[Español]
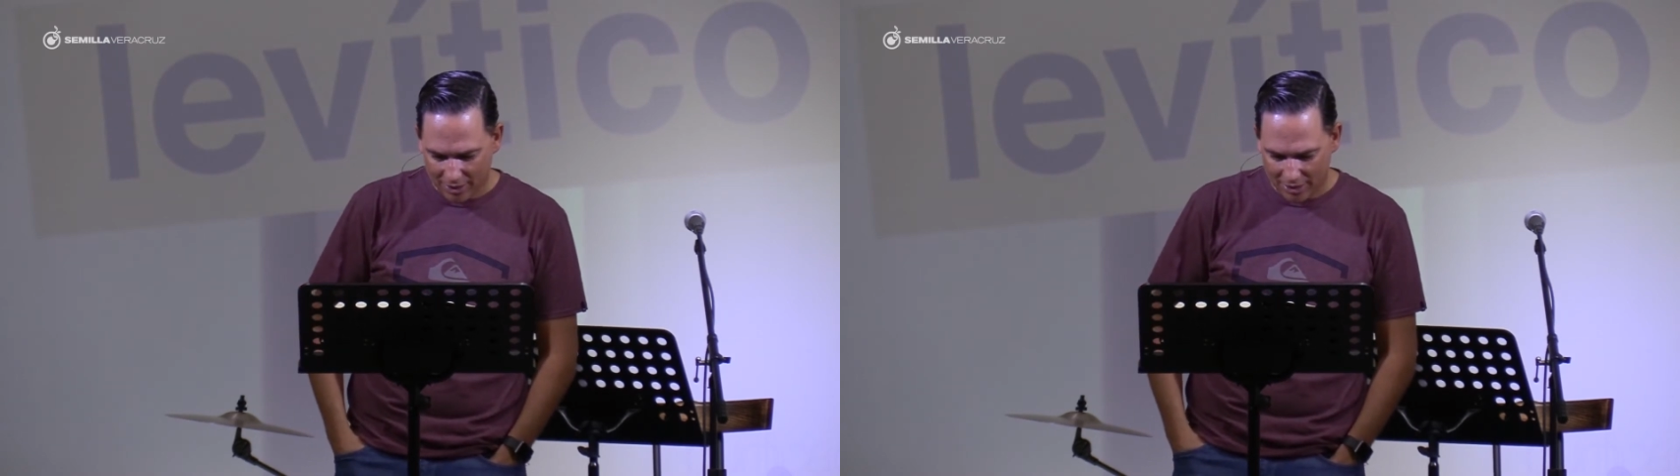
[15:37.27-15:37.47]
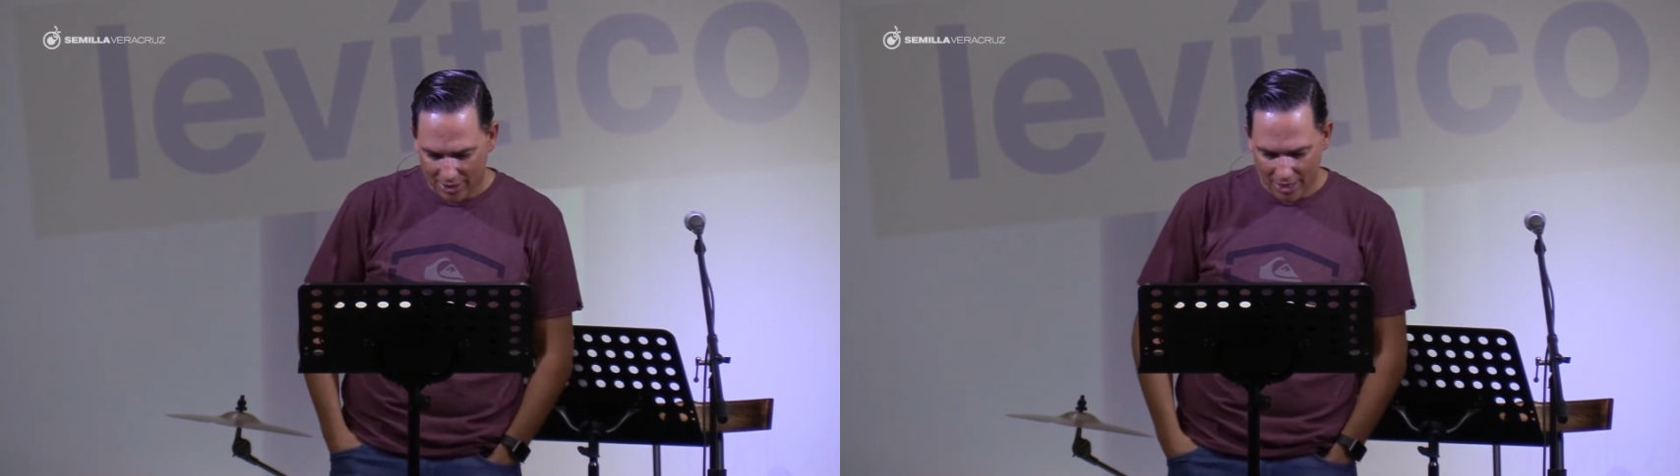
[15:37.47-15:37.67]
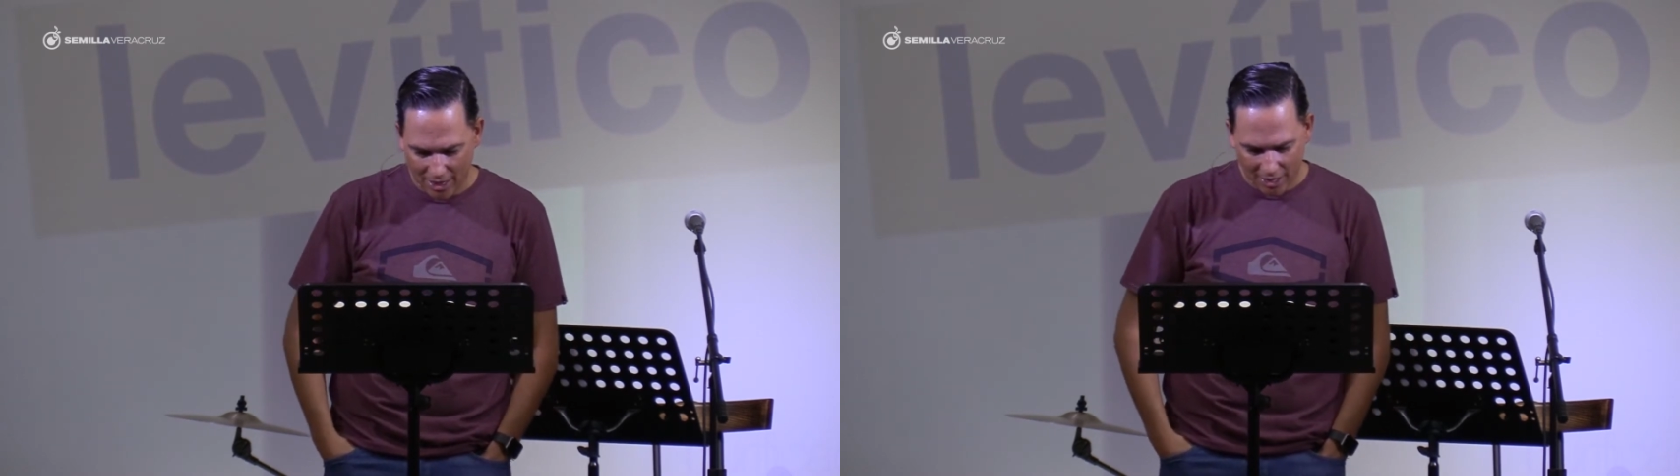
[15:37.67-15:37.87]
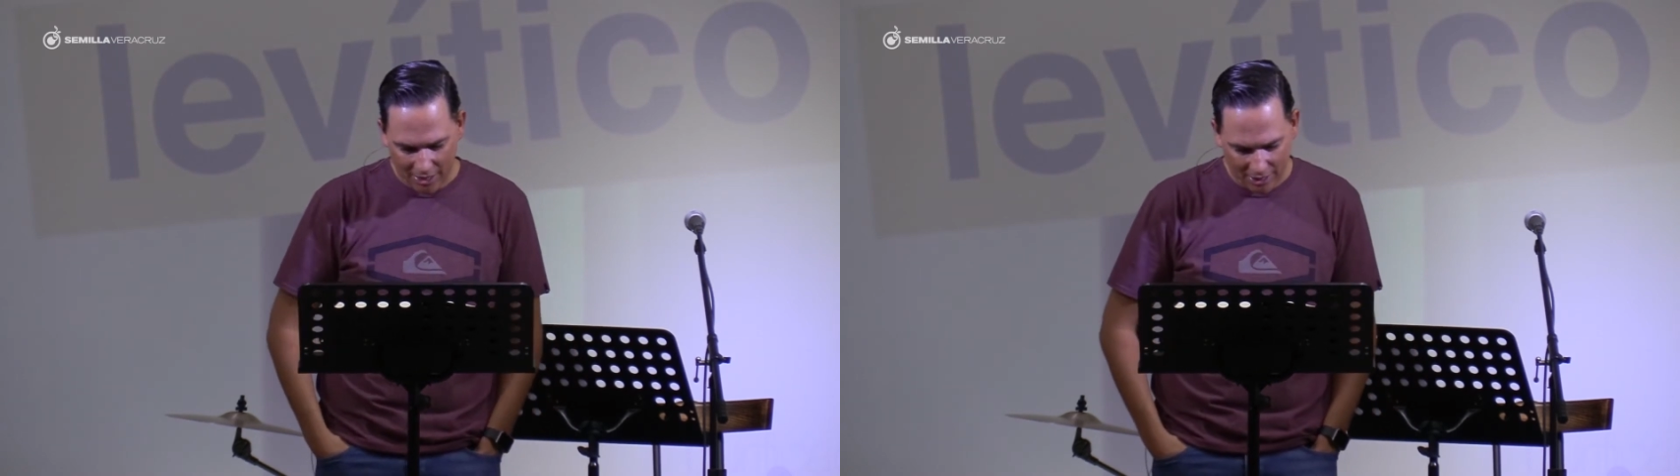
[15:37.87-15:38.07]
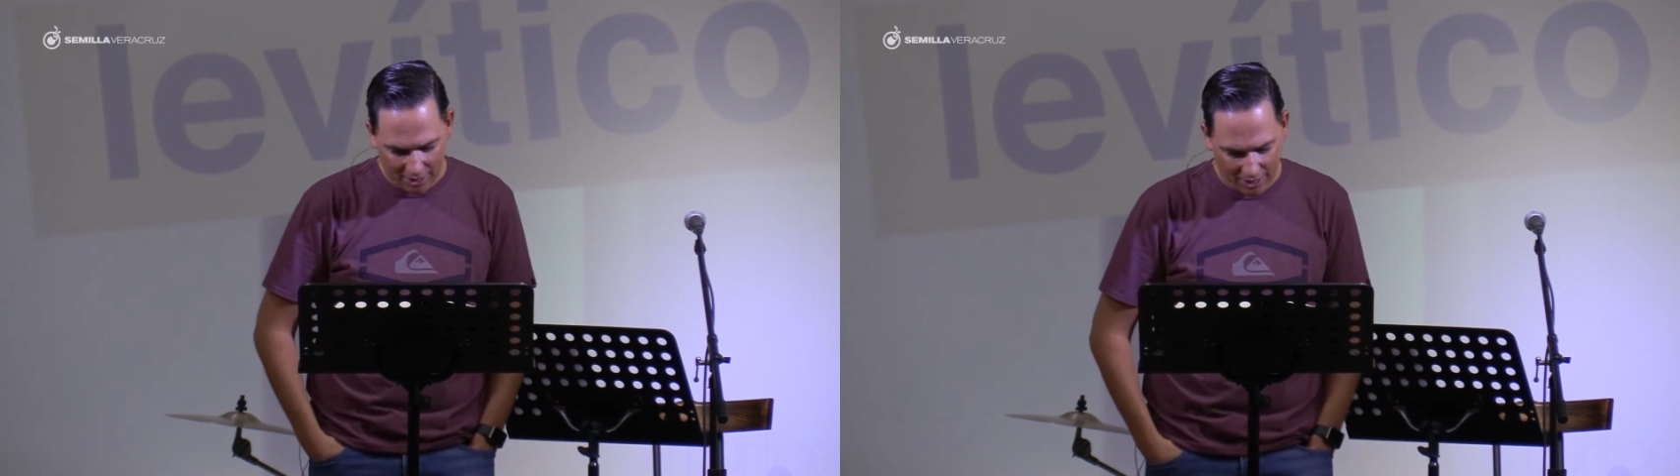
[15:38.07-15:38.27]

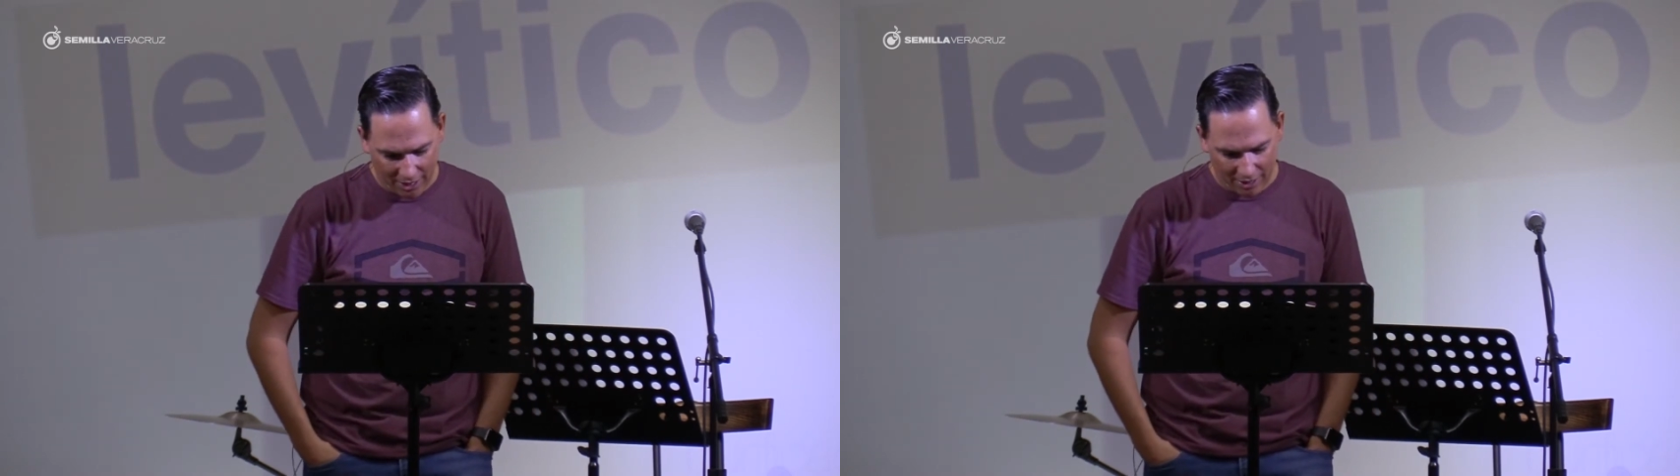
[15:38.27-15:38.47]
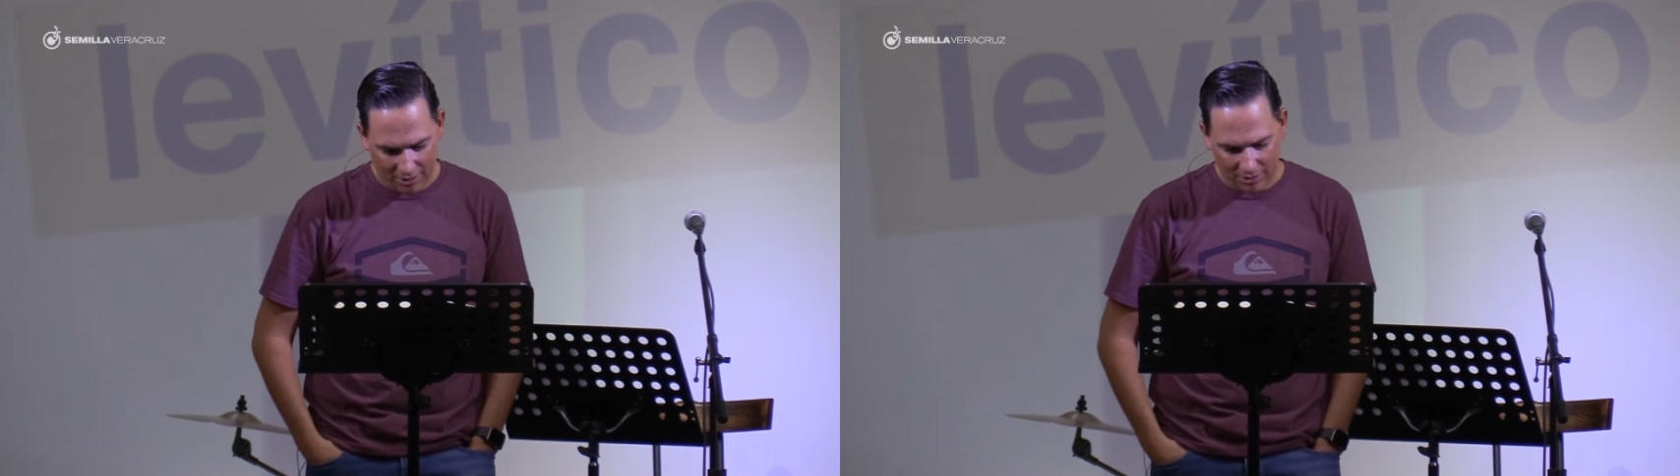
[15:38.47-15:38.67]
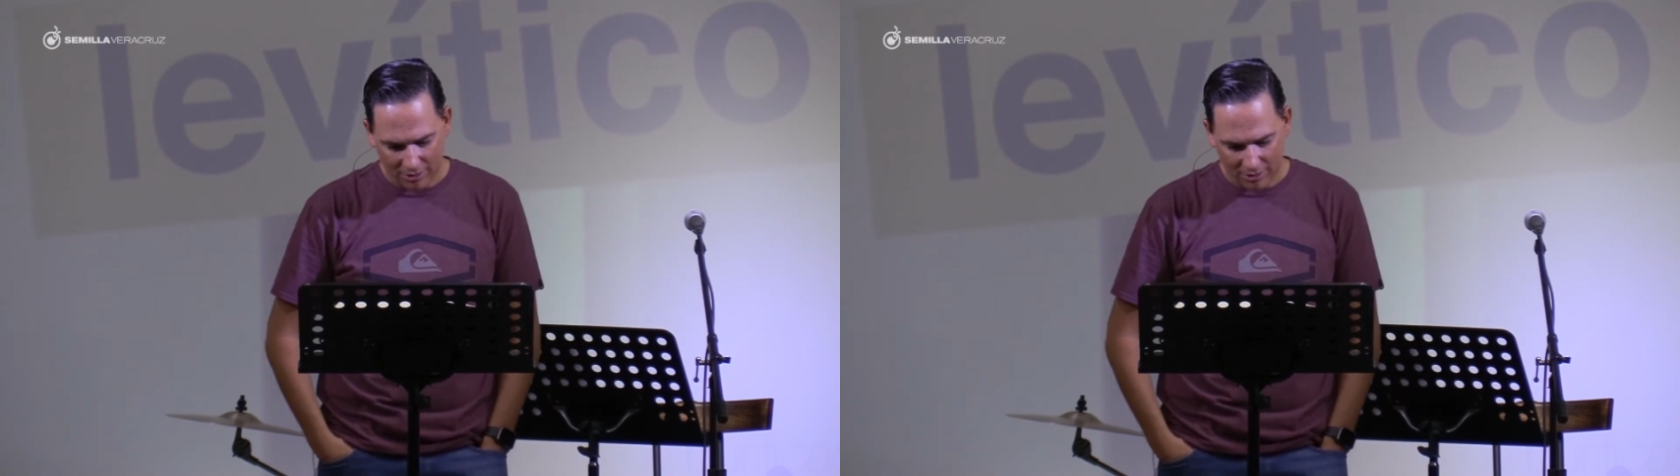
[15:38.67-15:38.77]
hendida y que